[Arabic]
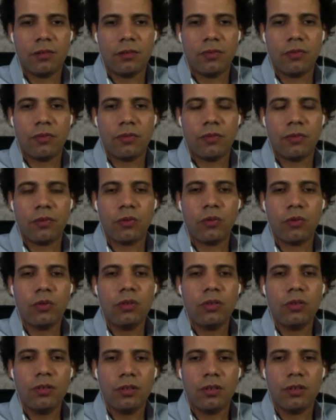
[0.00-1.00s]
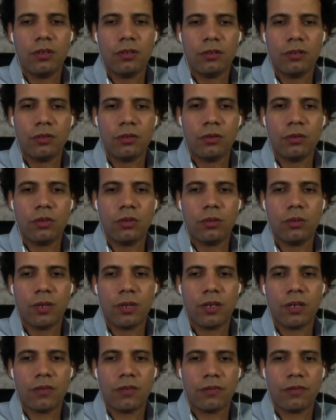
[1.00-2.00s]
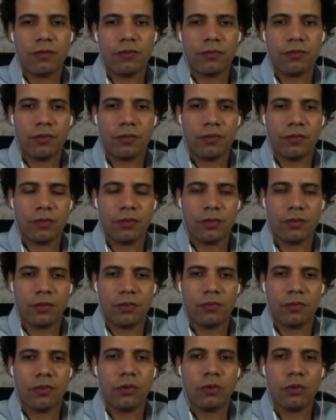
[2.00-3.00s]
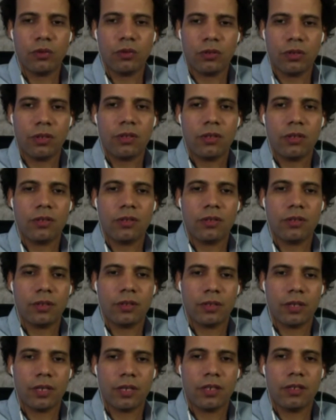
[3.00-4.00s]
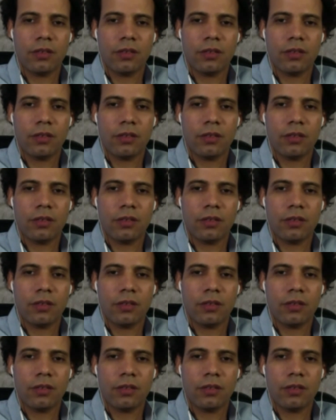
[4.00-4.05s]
في كل دور المراه في, في, في, الاسره اذا كانت